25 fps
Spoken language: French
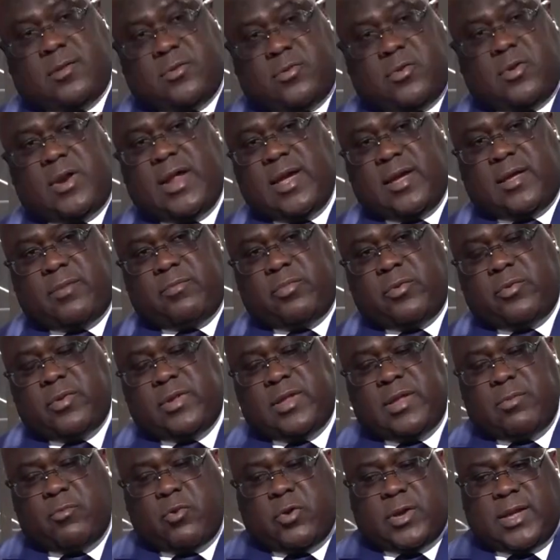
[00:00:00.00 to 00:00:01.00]
de la
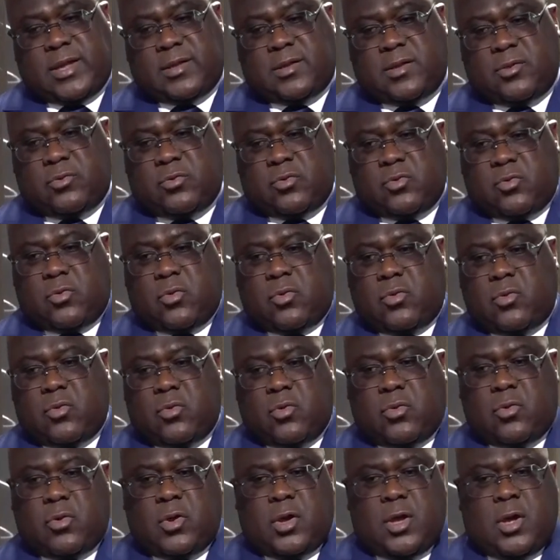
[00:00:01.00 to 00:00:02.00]
République démocratique du
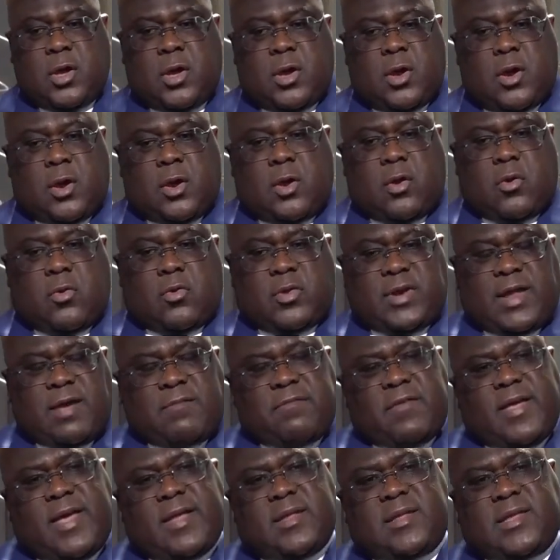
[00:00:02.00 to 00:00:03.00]
Congo, on
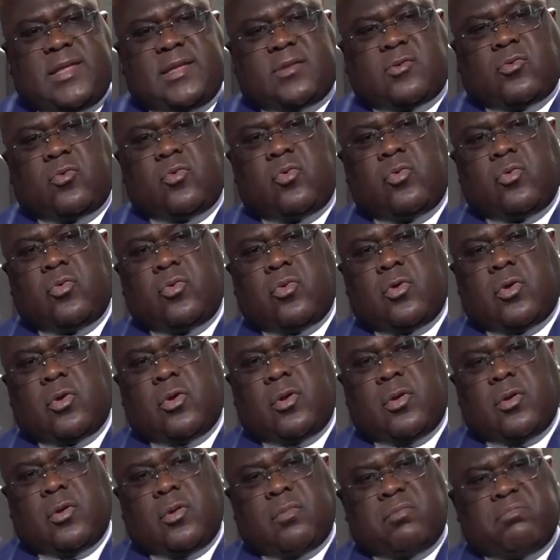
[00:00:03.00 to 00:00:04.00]
avait un
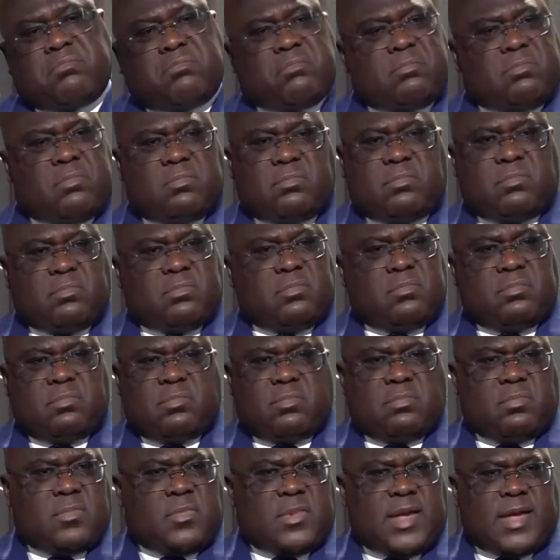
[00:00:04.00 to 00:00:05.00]
discours
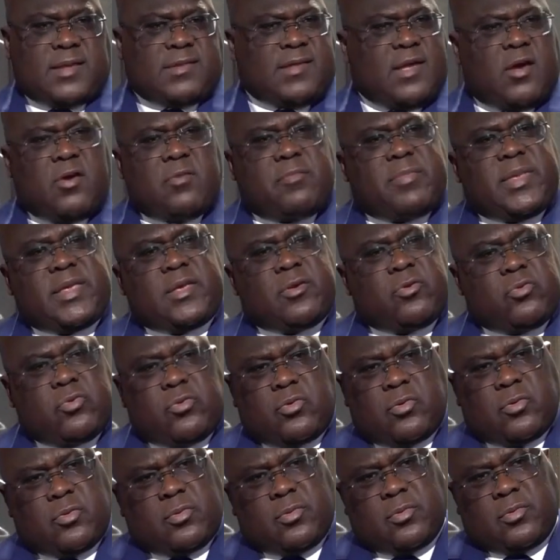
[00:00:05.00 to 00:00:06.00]
assez
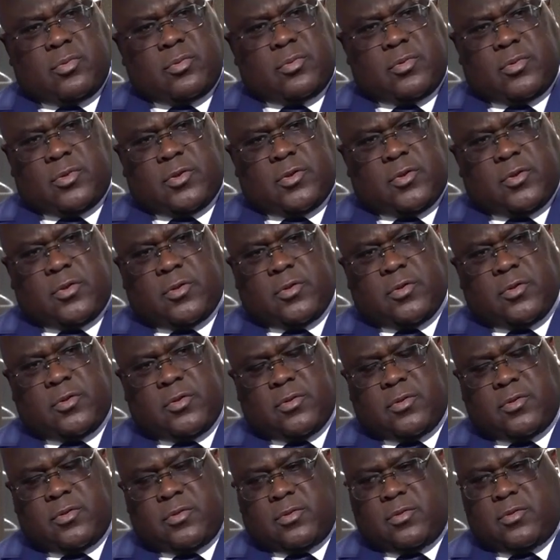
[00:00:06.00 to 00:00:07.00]
ambigu
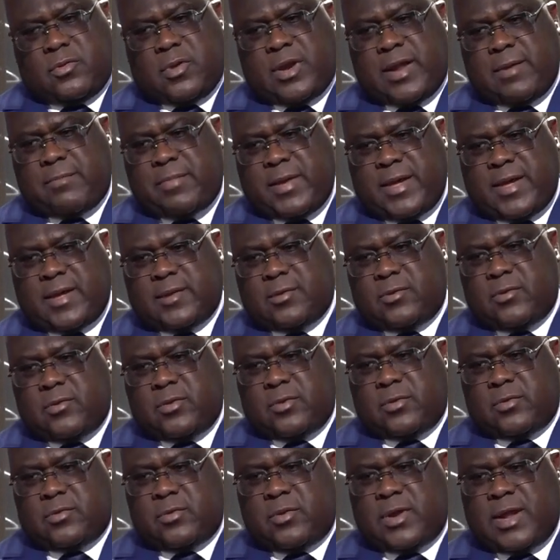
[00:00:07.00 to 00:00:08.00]
de la part
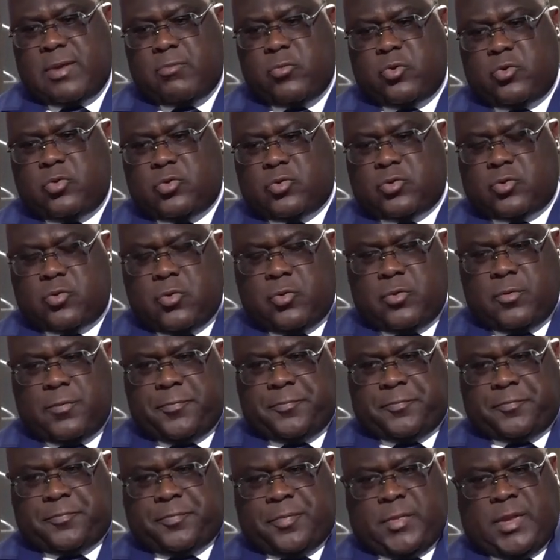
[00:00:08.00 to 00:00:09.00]
de, de, la MONUSCO
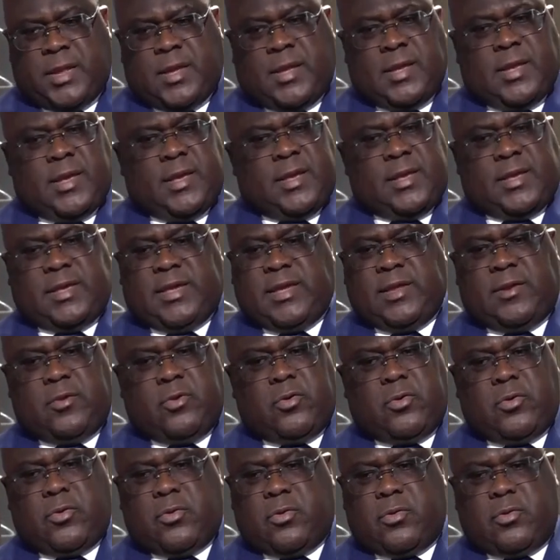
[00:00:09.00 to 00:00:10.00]
qui
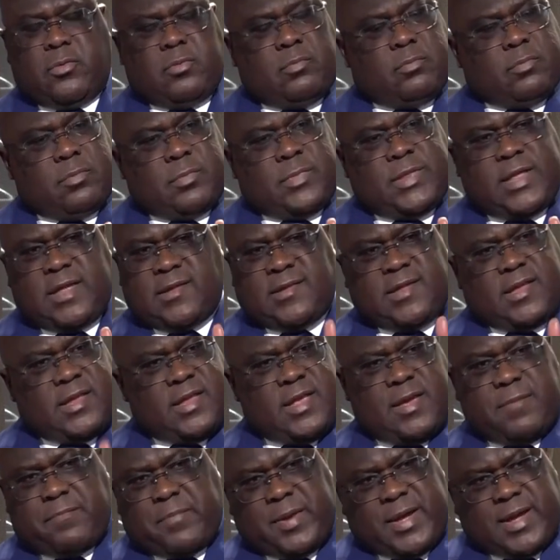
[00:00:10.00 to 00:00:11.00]
ne
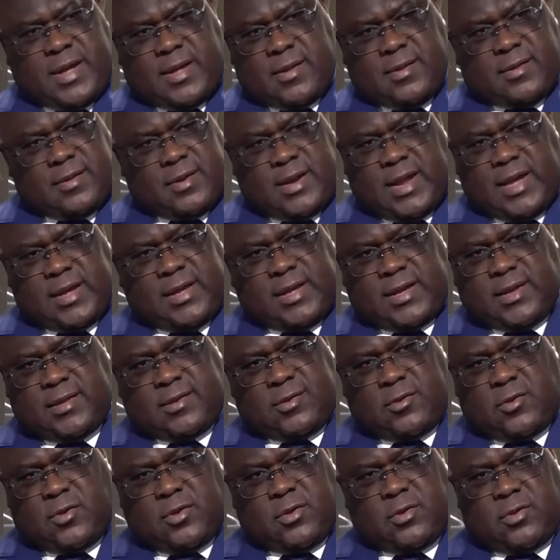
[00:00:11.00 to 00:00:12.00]
désignait pas
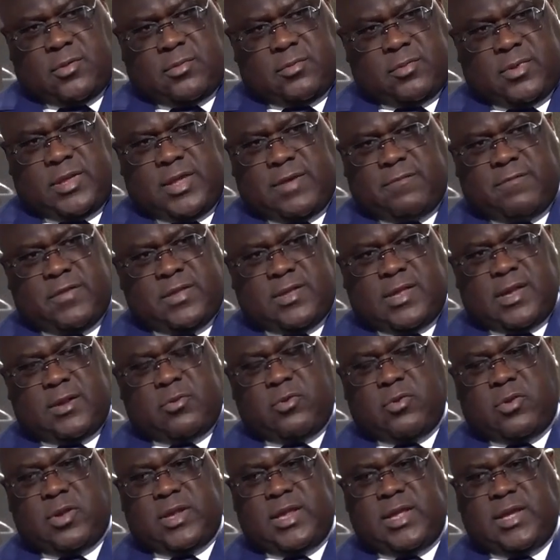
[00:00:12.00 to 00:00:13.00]
l'agresseur, qui évitait
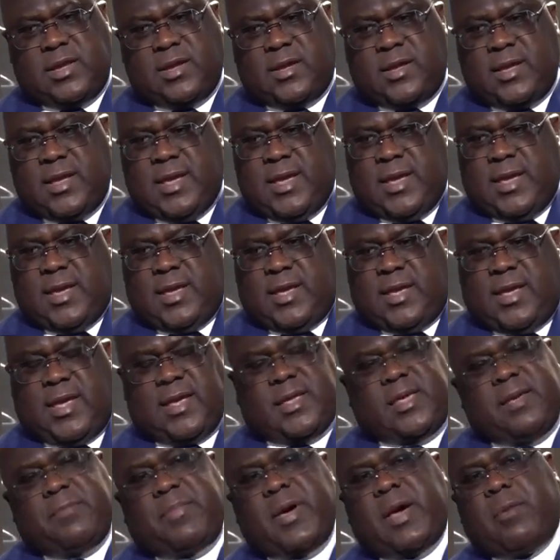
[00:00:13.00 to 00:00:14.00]
de le dire,
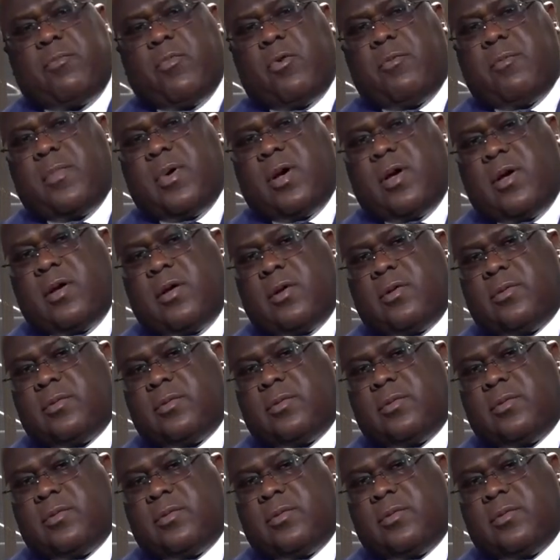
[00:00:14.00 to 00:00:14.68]
et qui par moments